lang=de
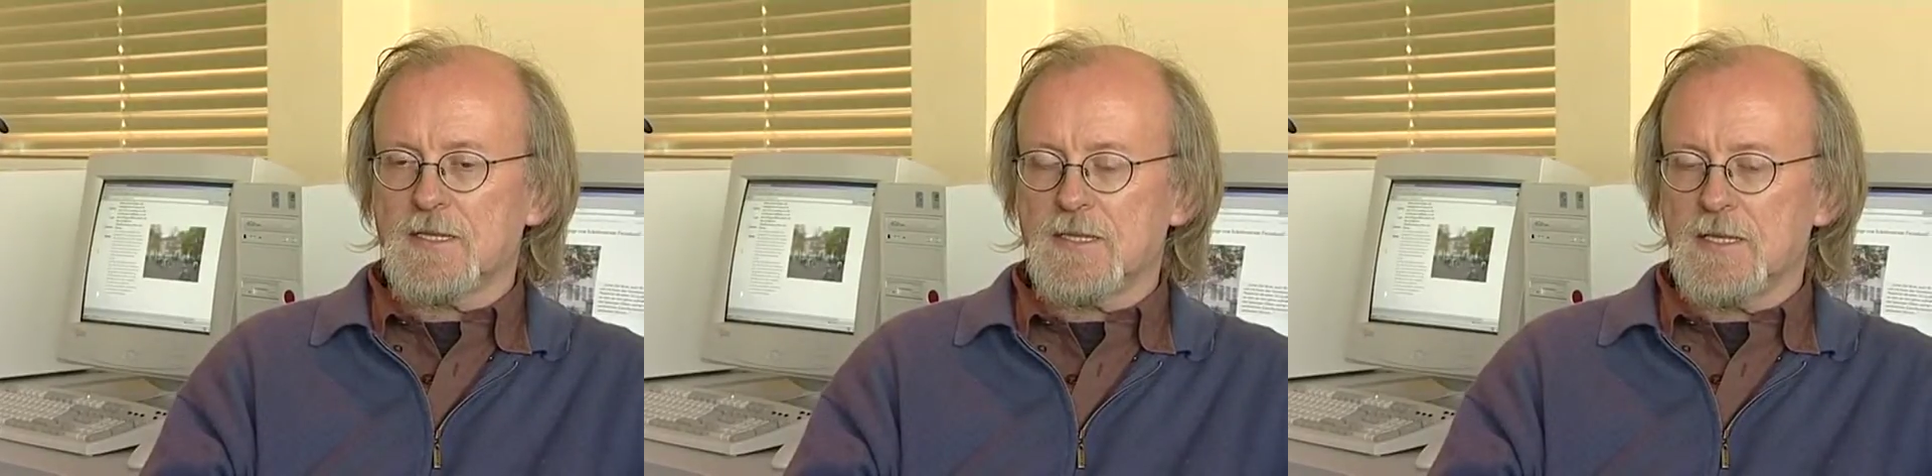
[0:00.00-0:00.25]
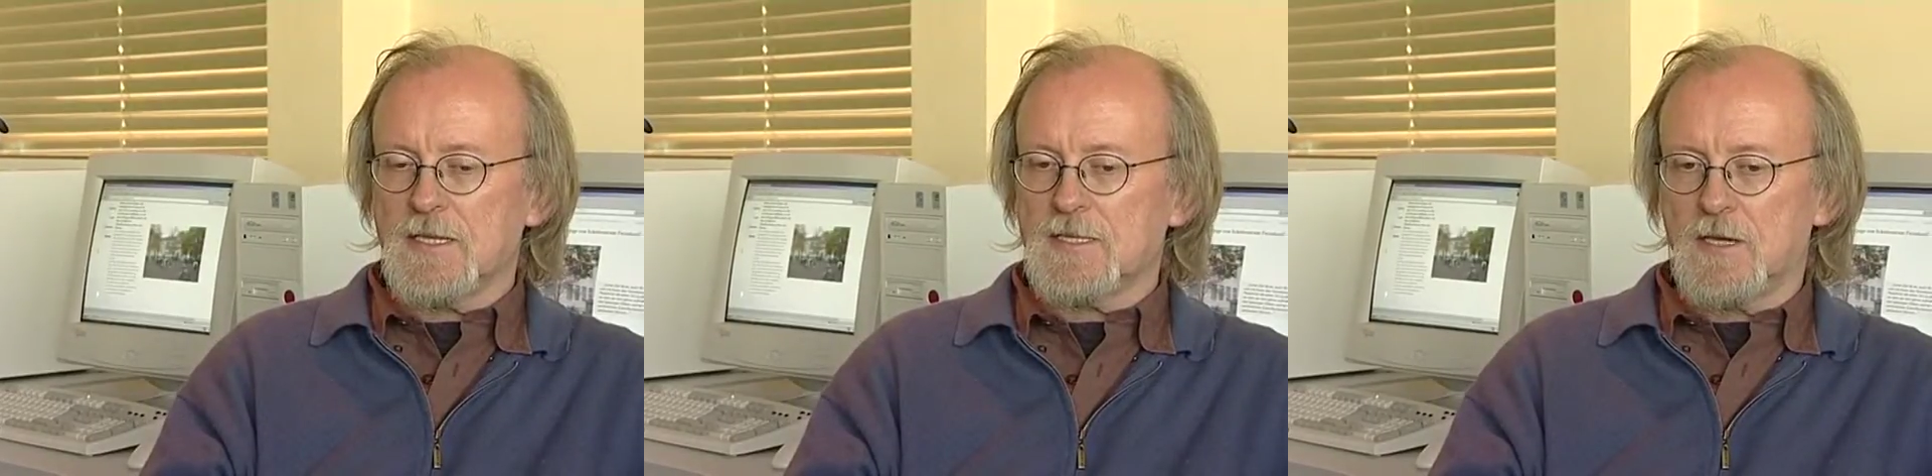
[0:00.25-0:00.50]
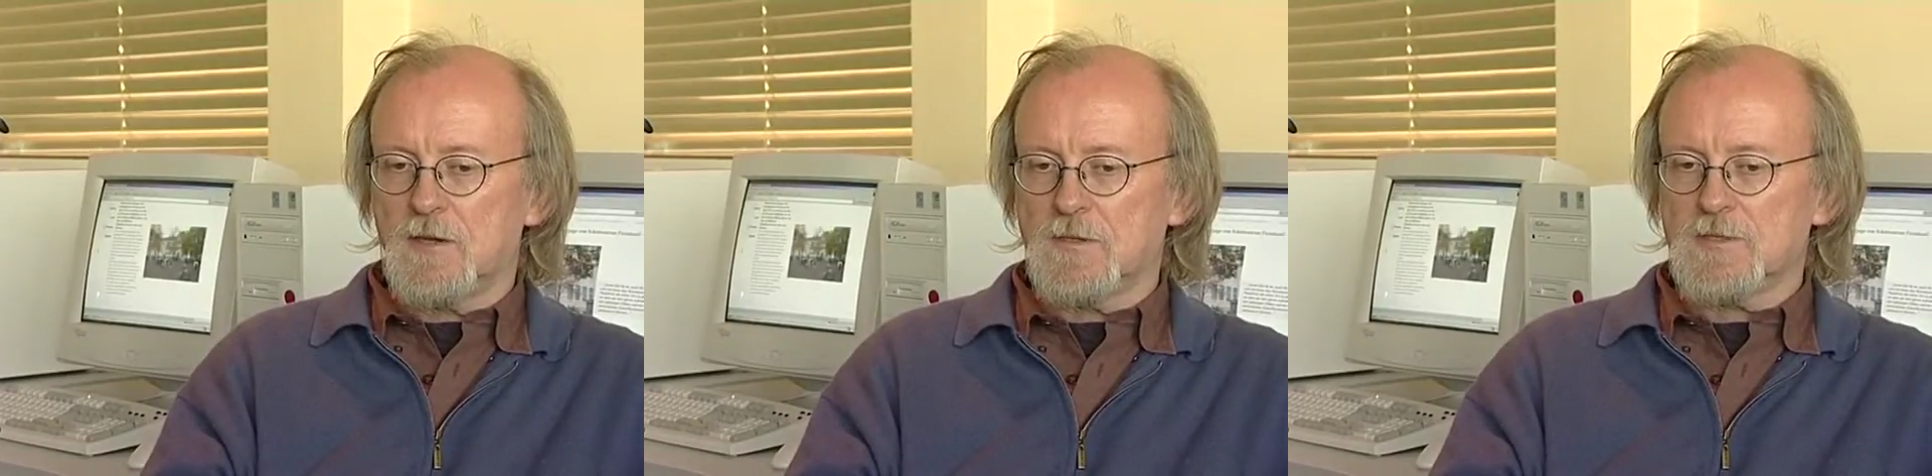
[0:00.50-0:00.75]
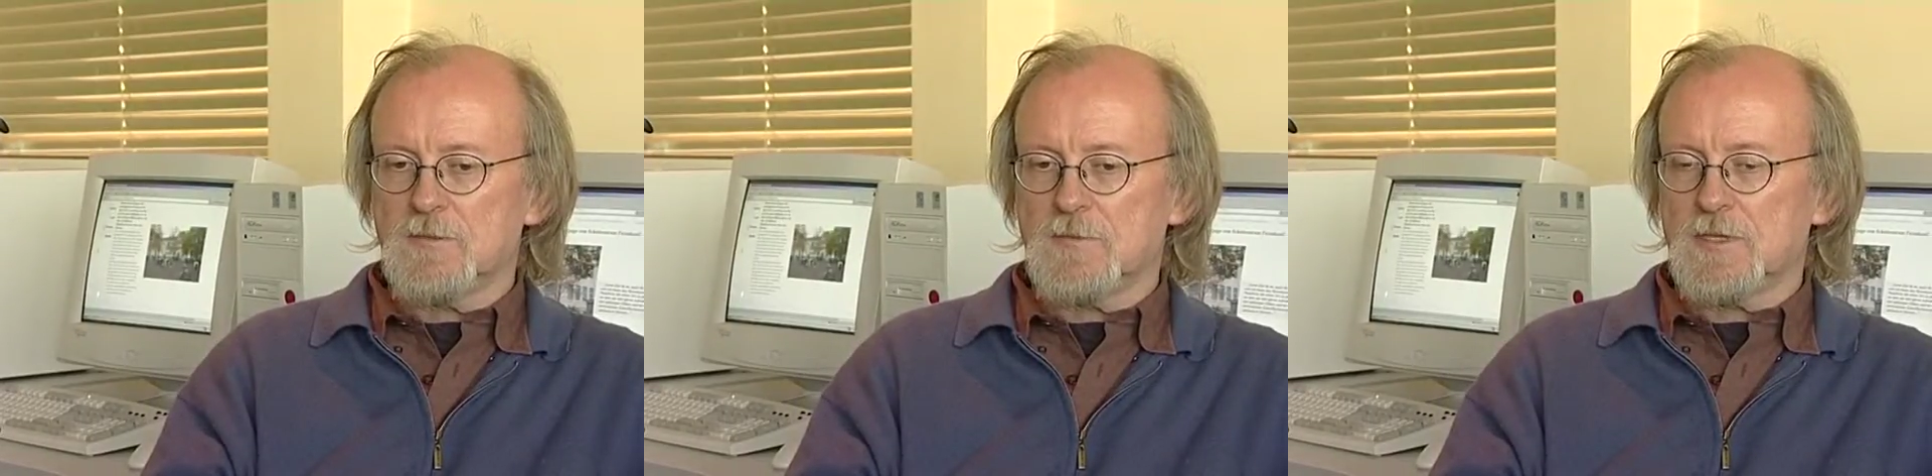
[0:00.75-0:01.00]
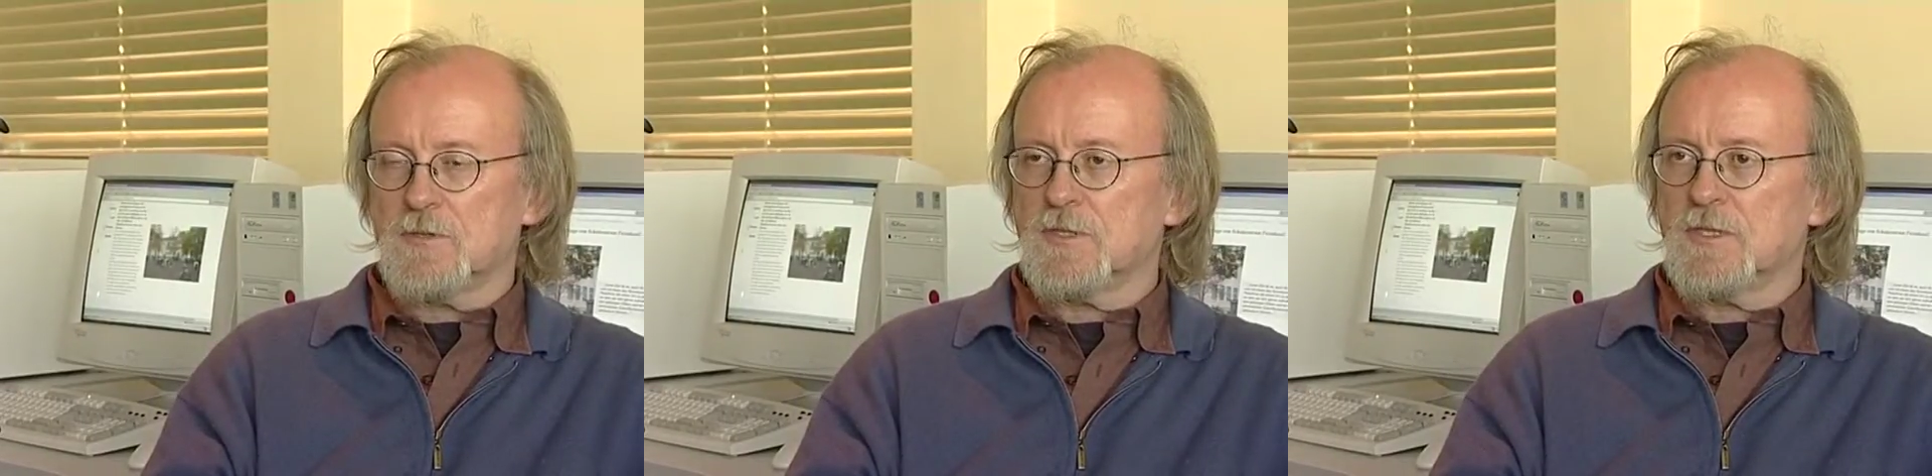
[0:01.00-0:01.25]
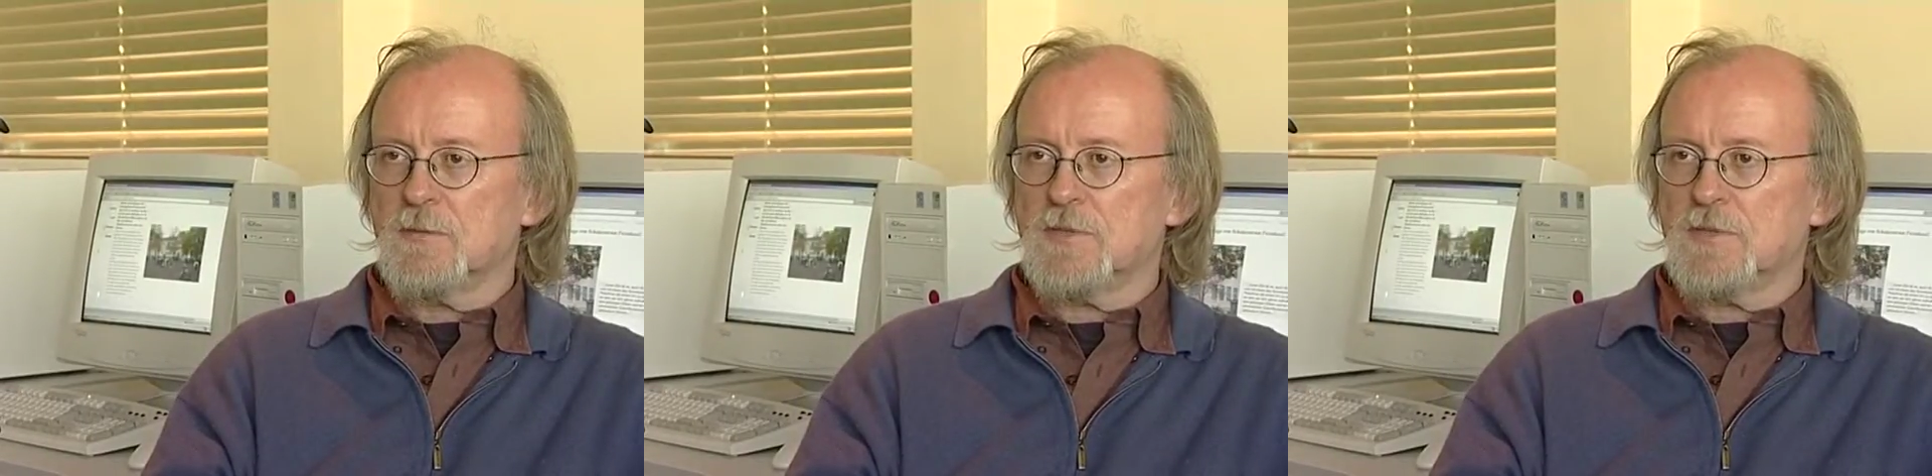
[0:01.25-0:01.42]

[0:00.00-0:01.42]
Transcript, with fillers: nicht aus, um natürlich den